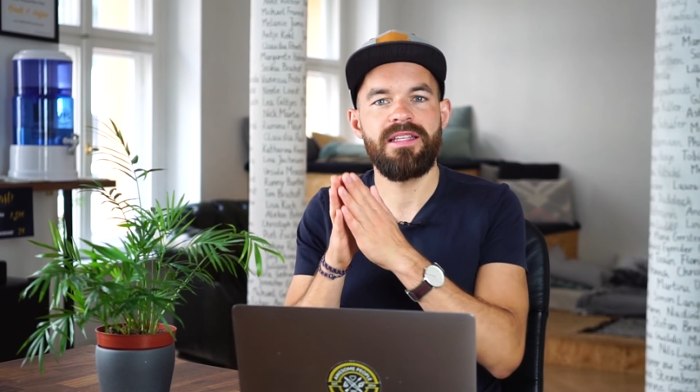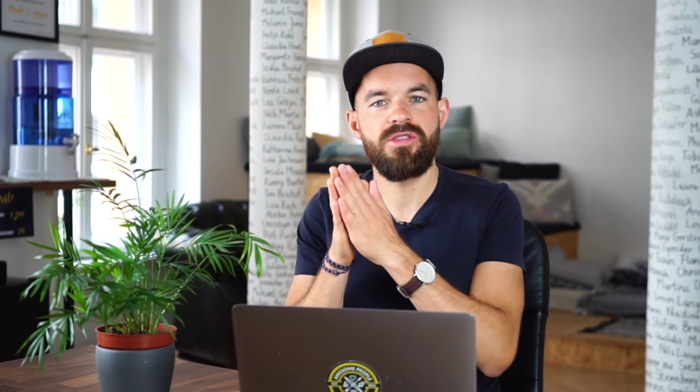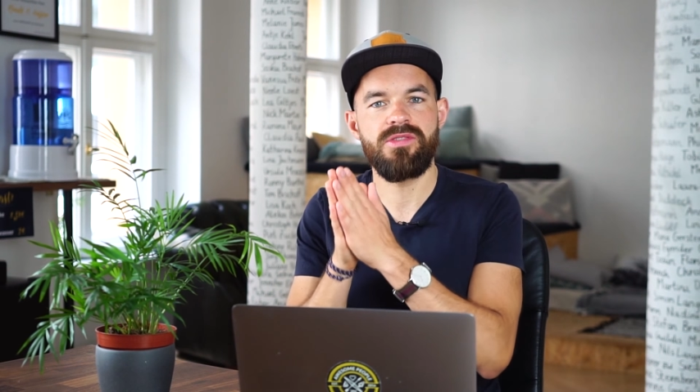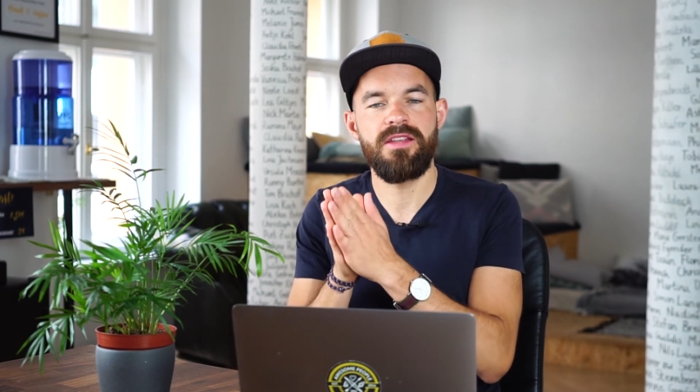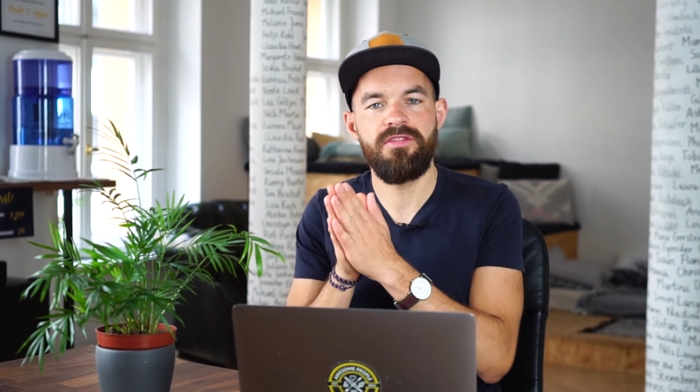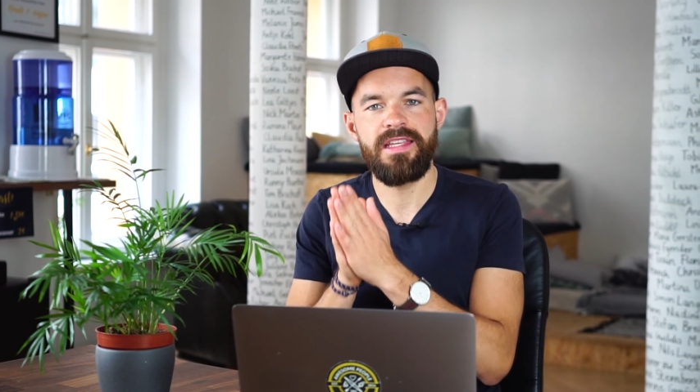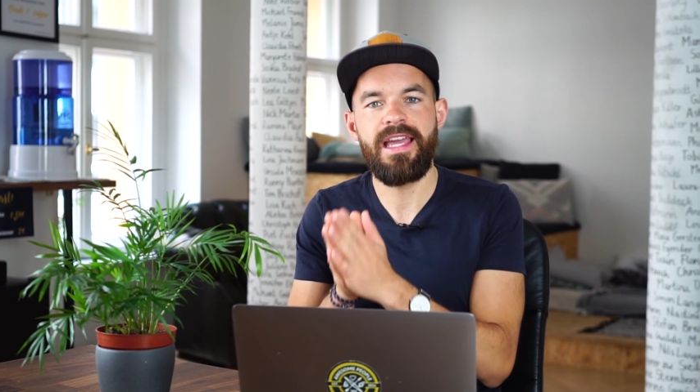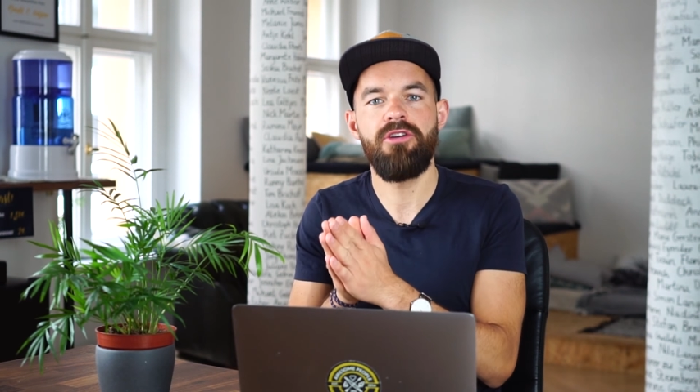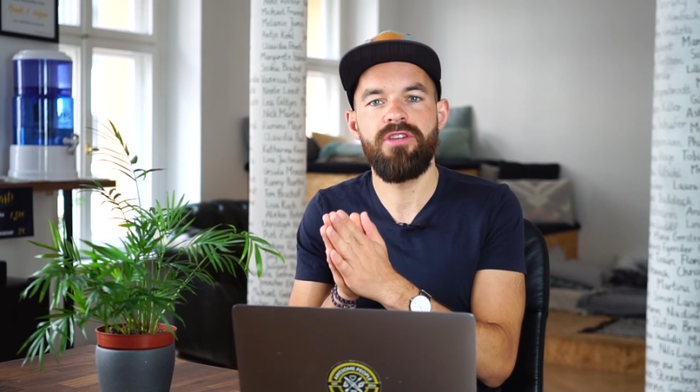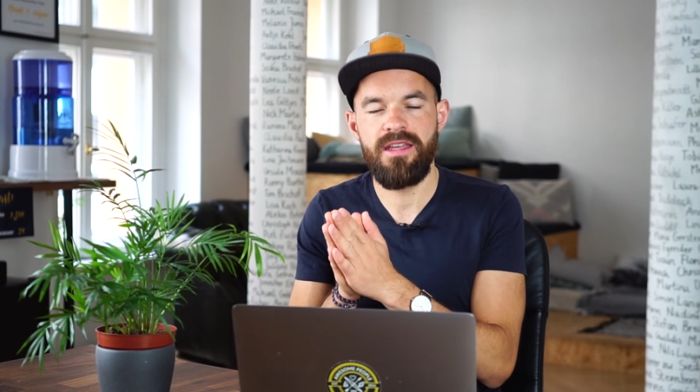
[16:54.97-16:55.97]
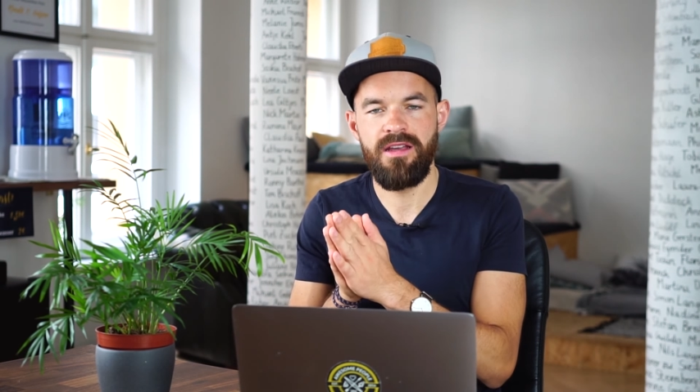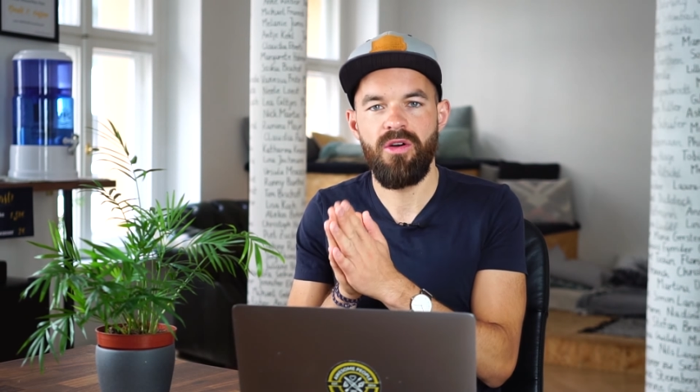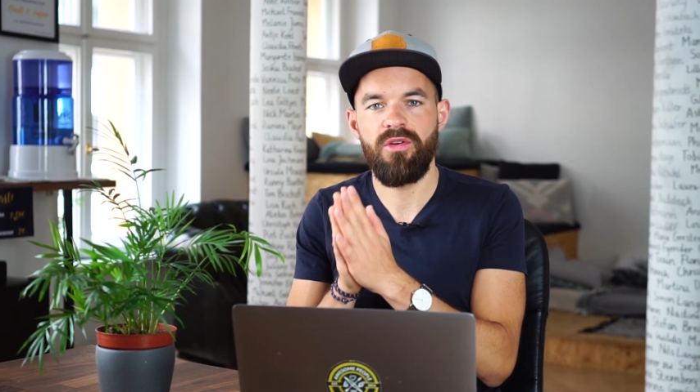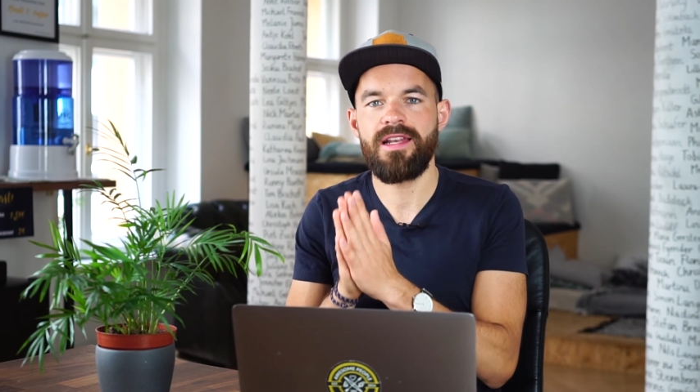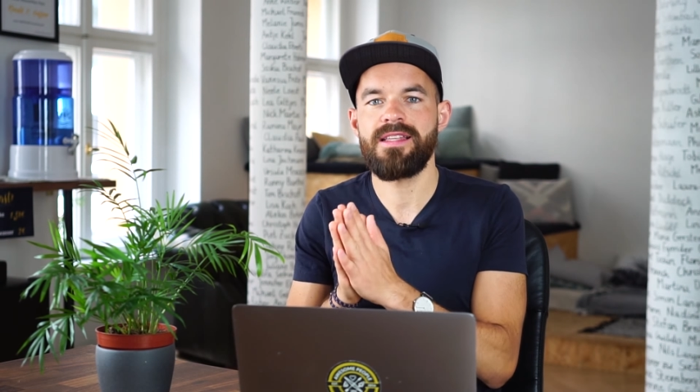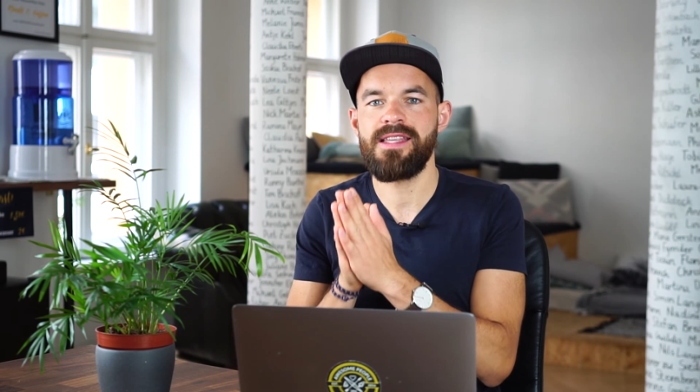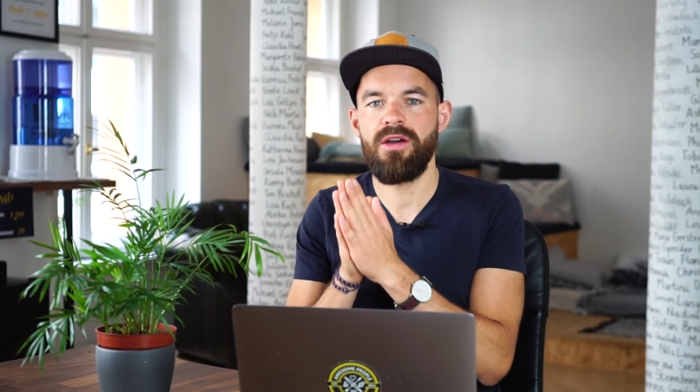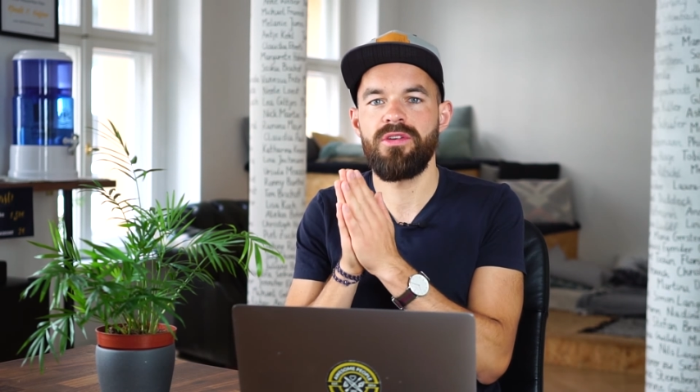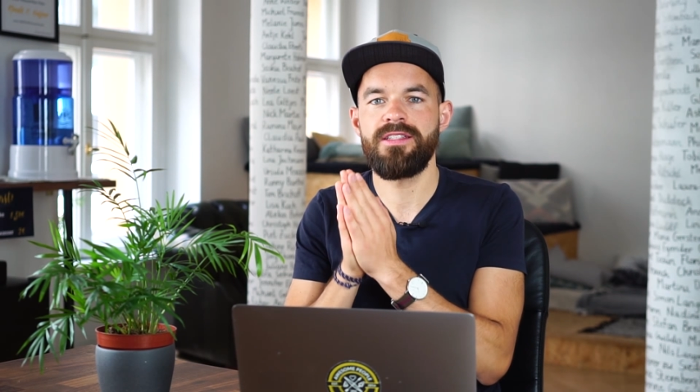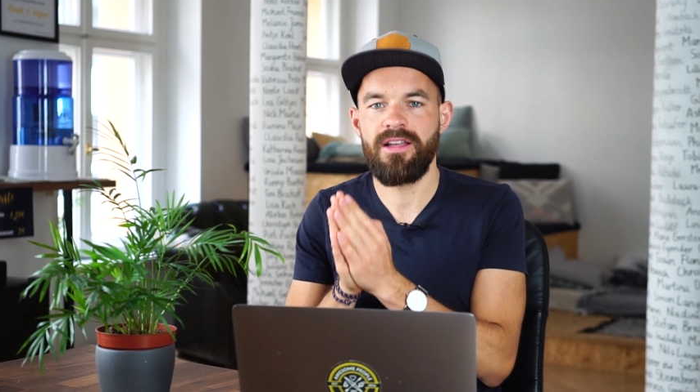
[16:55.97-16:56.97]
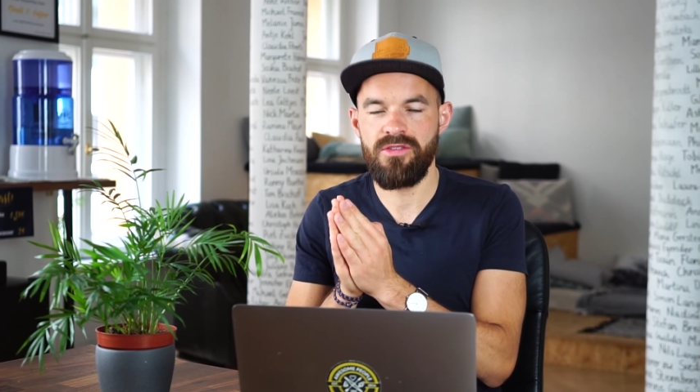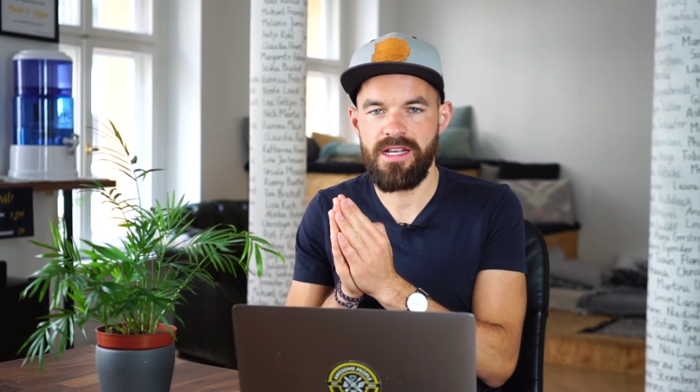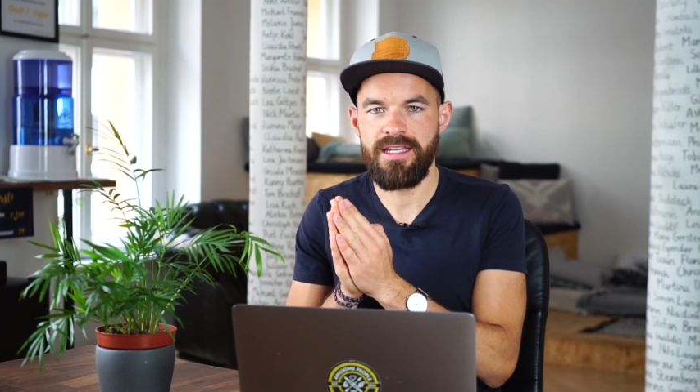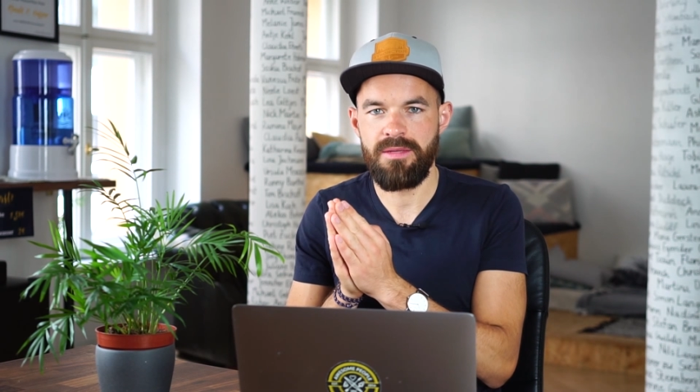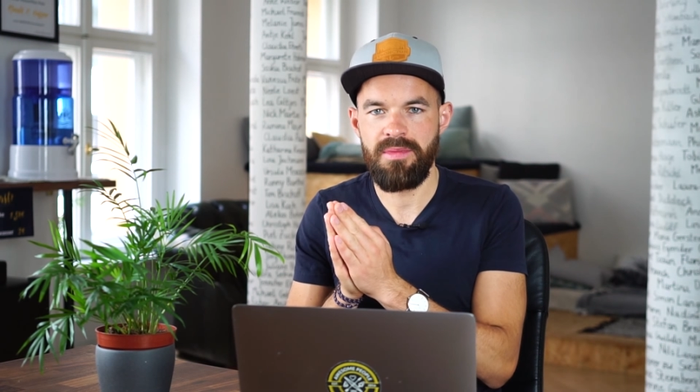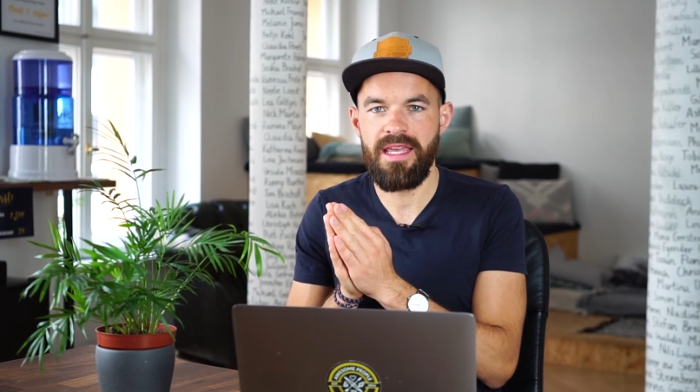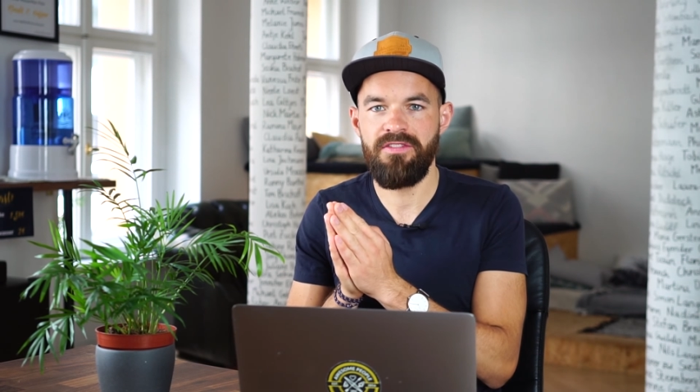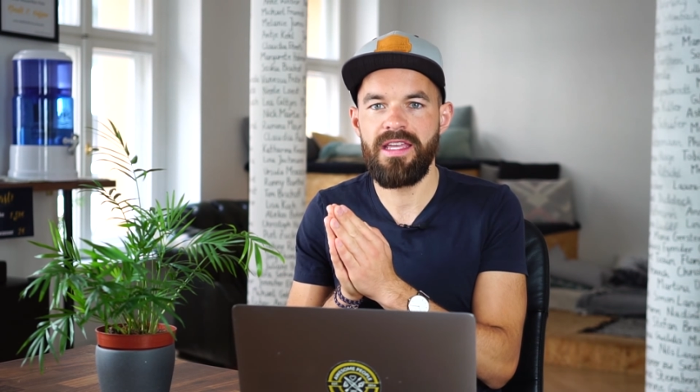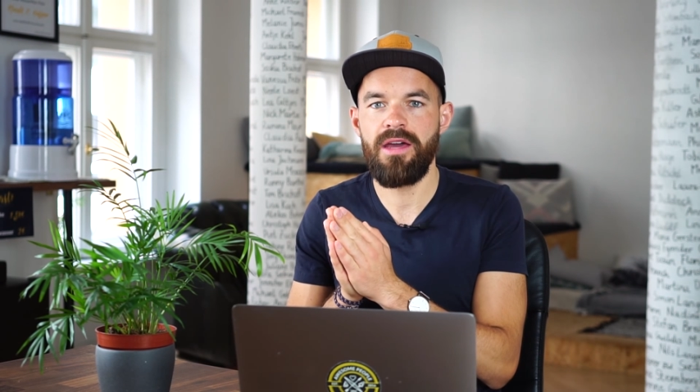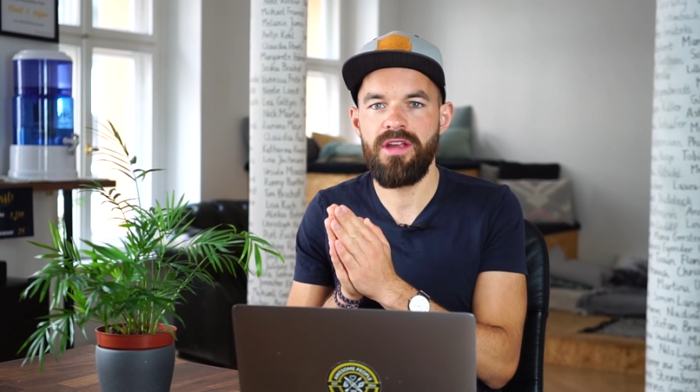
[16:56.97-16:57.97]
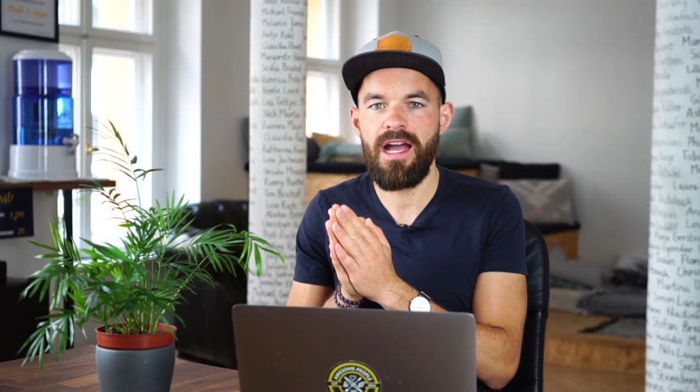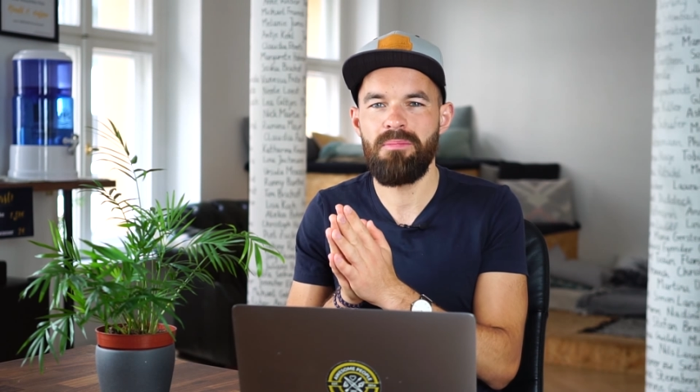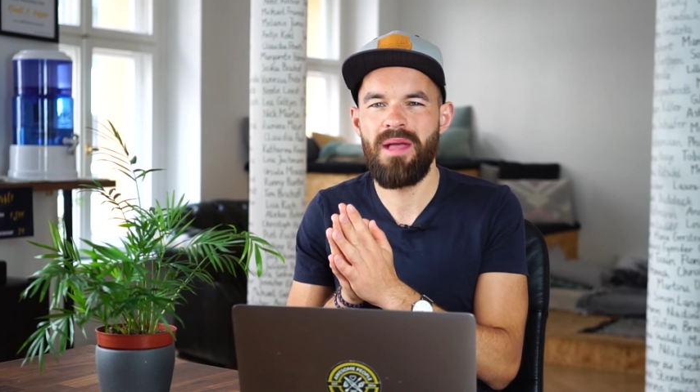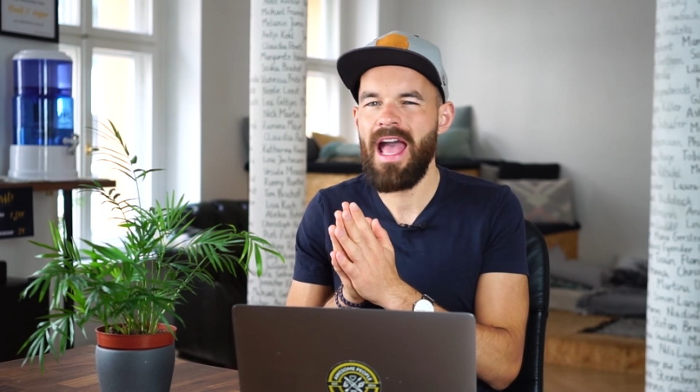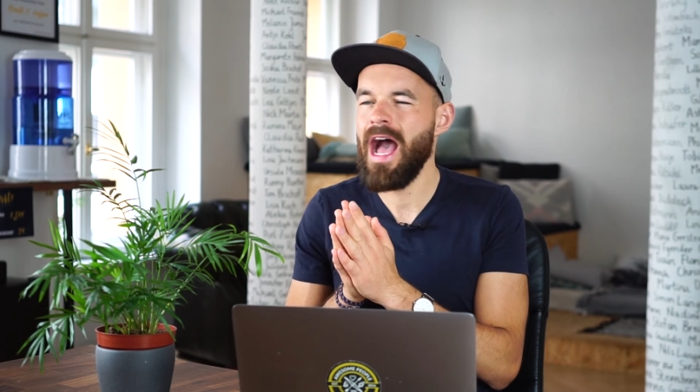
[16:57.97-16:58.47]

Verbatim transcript: die so sind wie Gary oder eine sehr hohe Deckungsgleichheit wie Gary haben,